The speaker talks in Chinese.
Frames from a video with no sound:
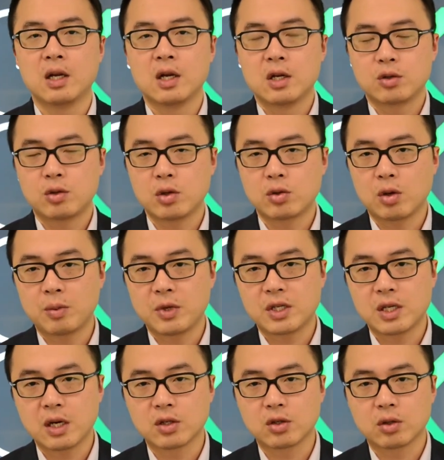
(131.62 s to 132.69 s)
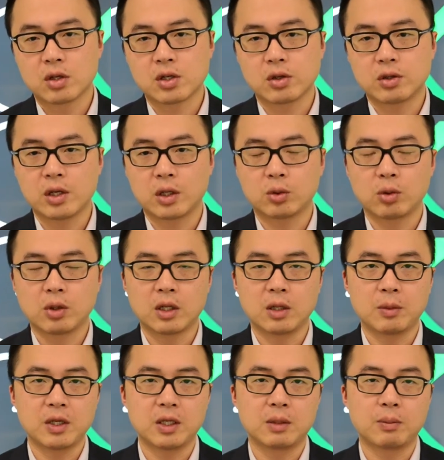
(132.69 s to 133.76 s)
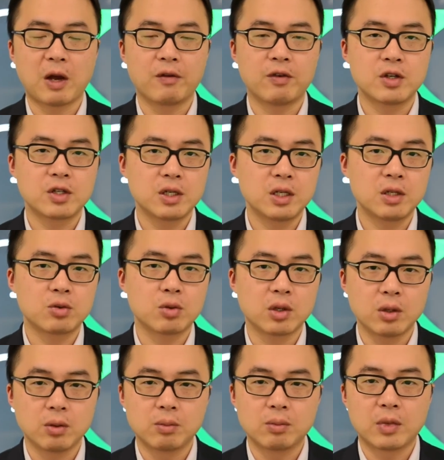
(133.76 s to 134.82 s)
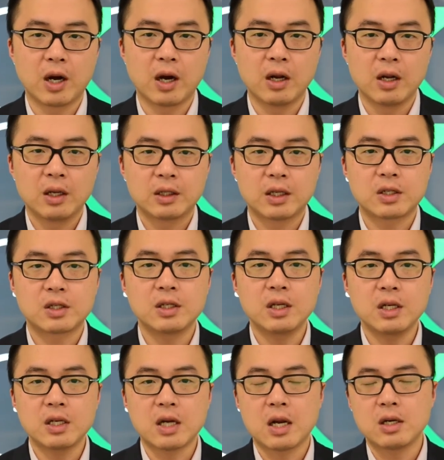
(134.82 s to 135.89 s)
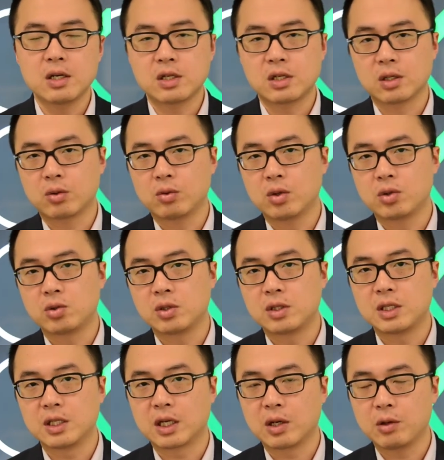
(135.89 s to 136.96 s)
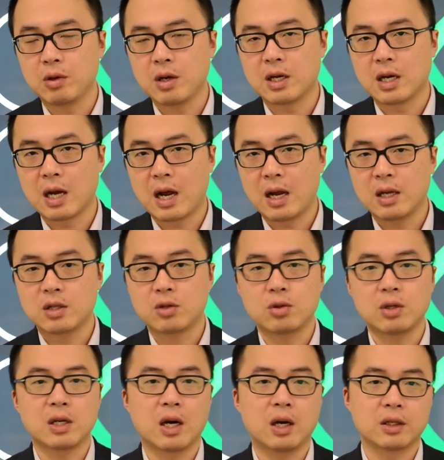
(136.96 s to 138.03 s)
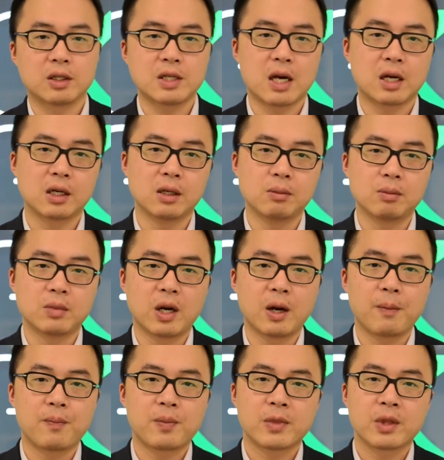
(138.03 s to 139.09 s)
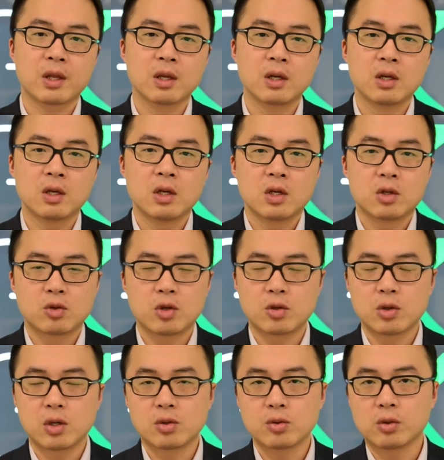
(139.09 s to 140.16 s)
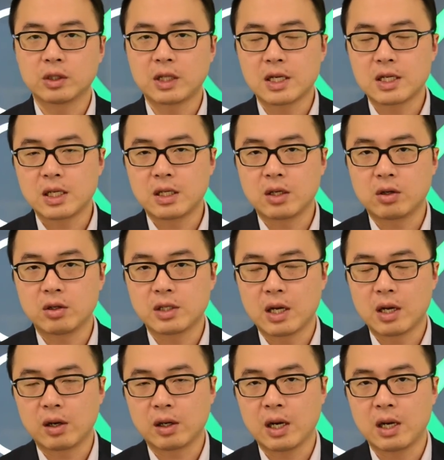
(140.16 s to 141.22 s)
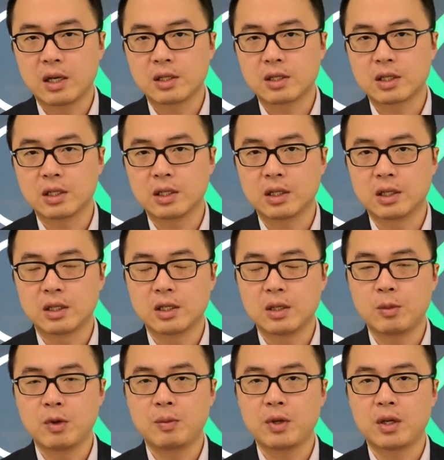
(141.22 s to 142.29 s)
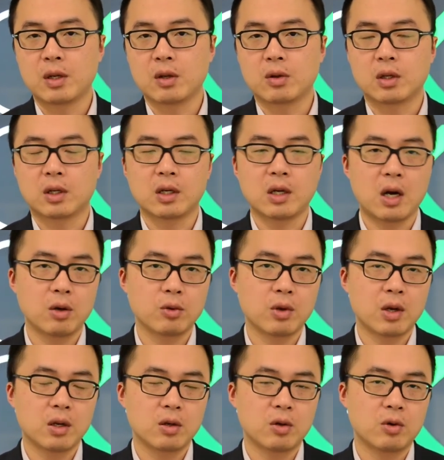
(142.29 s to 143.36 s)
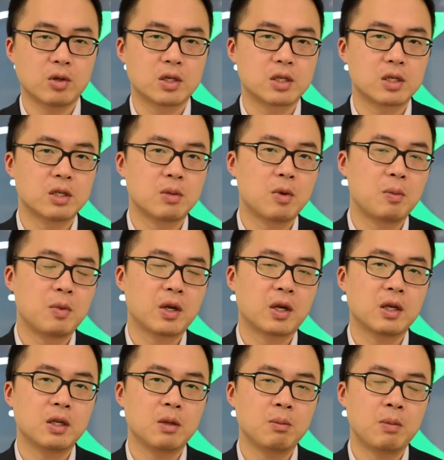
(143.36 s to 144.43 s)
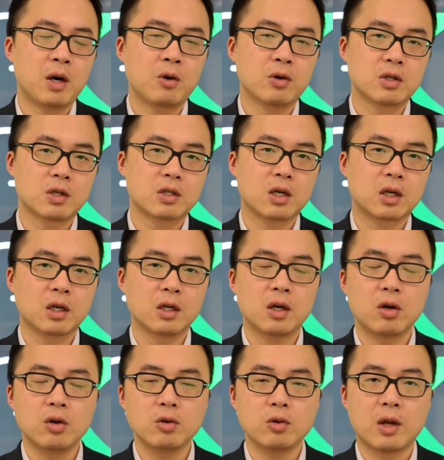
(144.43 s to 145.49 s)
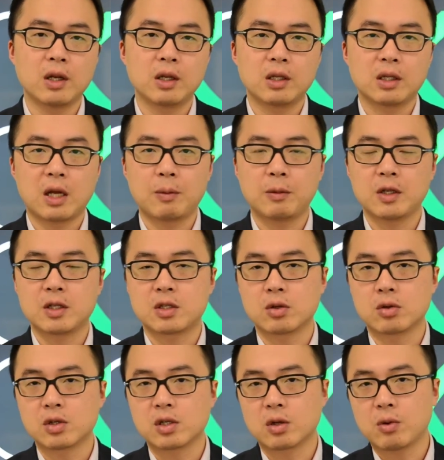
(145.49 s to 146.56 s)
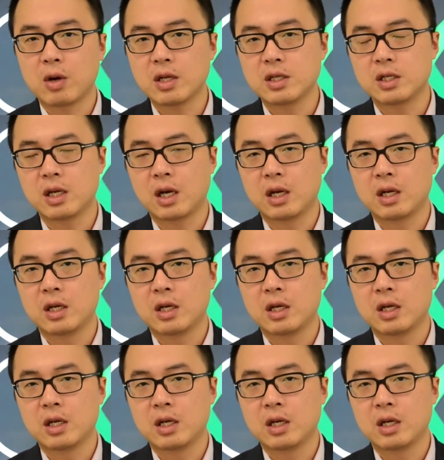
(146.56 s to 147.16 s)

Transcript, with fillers: 虽说比上周的时候要多了那么百分之一左右啊，但是依然是过去几个月以来最好的价格啊。所以说，如果大家以后想要看这个人民币跟澳元，或者是人民币跟英镑，或者是跟欧元它们的走势关系啊，